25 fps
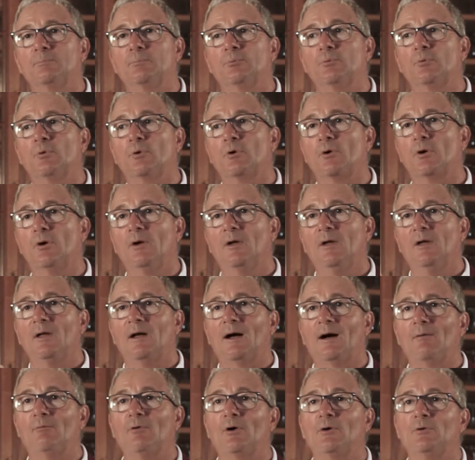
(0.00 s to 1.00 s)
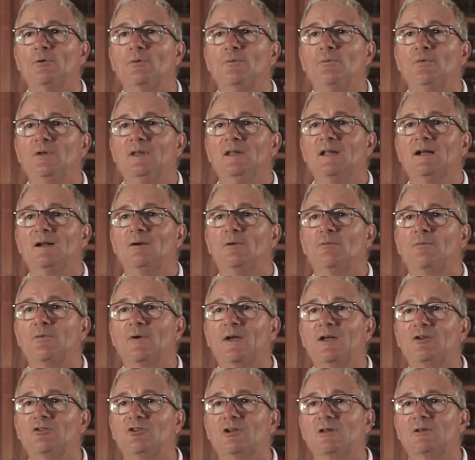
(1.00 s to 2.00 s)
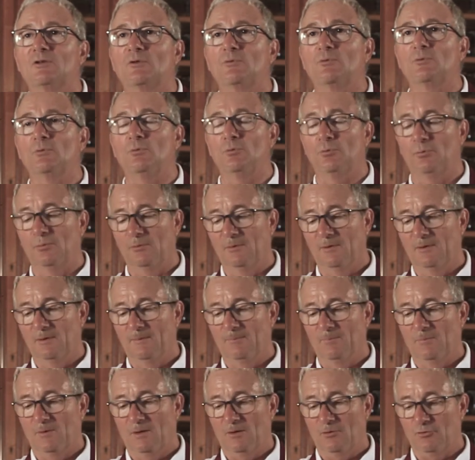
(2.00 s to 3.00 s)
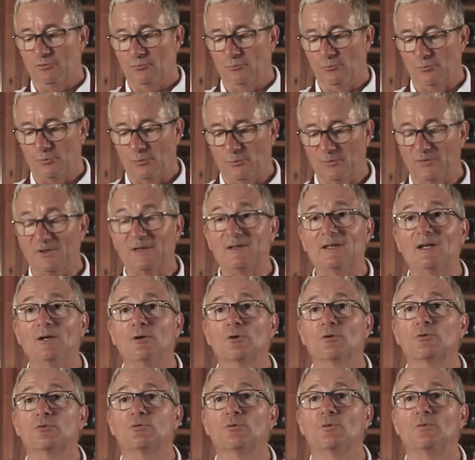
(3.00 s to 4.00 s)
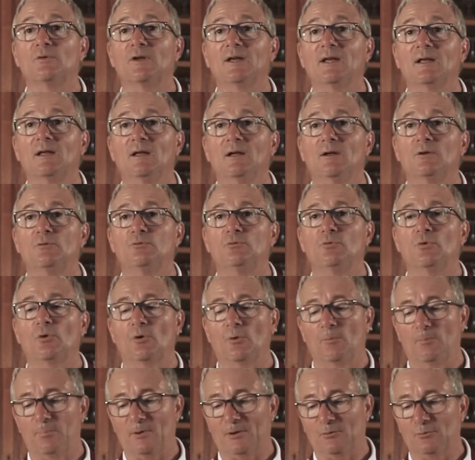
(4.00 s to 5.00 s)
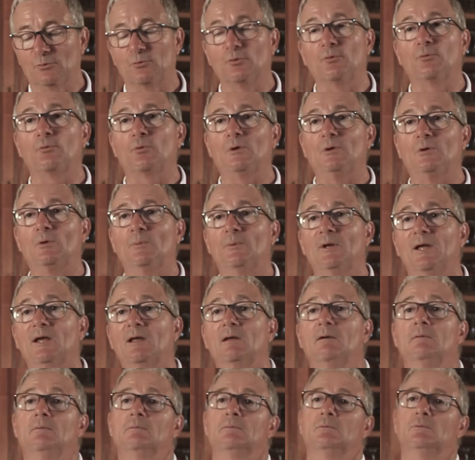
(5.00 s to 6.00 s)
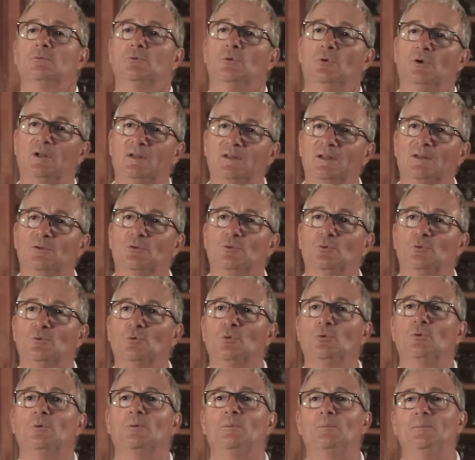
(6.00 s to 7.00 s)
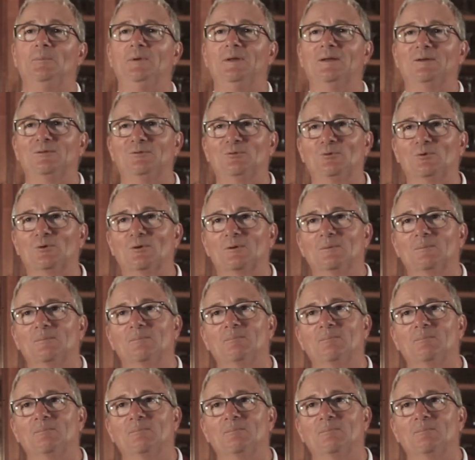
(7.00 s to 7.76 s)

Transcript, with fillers: pour avoir une finale fraîche et tendue. Je vous conseille d'ailleurs ce vin sur un plateau de fruits de mer de l'étang de Taux, bien sûr.